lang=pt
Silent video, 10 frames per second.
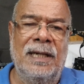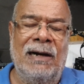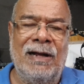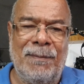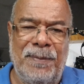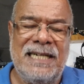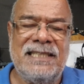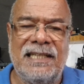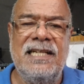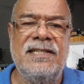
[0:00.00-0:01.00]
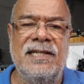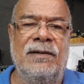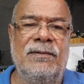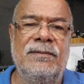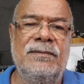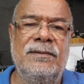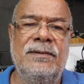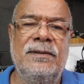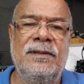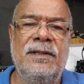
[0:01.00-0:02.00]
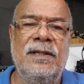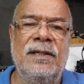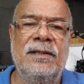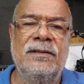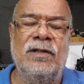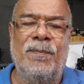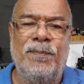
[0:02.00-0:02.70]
Agora presta atenção. Só